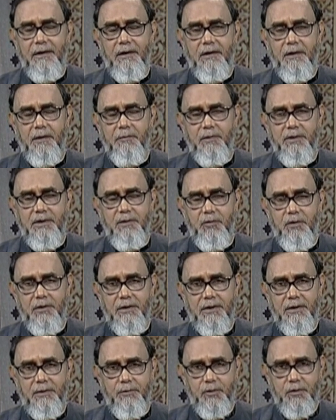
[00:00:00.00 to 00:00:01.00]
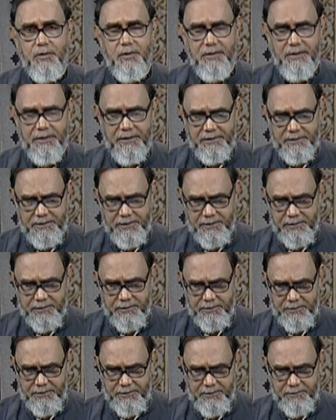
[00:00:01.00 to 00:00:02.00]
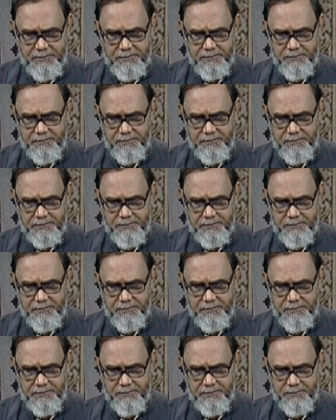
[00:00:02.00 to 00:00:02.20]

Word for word: আর আপনাদের মনে জায়গা প্রশ্নের জিজ্ঞাসার